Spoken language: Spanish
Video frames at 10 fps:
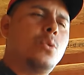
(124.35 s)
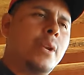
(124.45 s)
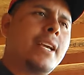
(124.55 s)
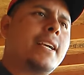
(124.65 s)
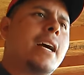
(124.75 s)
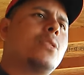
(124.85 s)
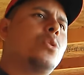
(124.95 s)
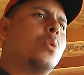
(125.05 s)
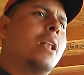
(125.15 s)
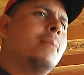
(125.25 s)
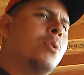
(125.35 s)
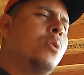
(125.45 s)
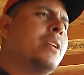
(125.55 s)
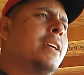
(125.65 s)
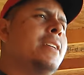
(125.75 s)
Turica todo el
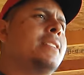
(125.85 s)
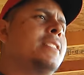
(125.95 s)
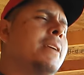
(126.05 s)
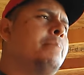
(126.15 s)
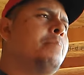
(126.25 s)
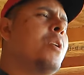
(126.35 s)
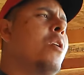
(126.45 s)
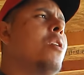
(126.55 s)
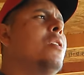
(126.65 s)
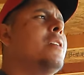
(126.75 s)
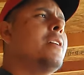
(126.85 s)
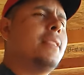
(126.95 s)
municipio,